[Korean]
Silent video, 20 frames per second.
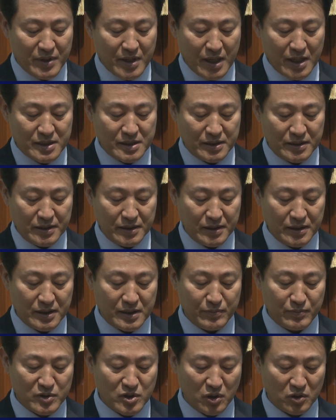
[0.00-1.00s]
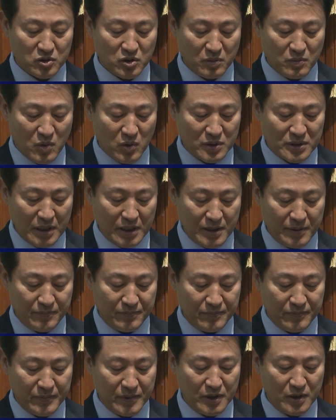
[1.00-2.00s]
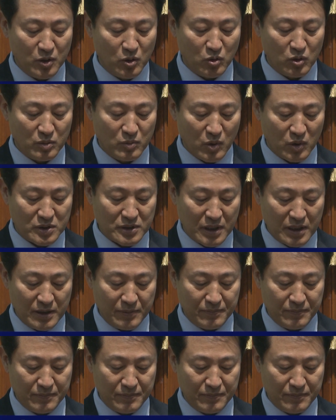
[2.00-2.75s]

기리고 그리스도의 사랑을 경험하게 하는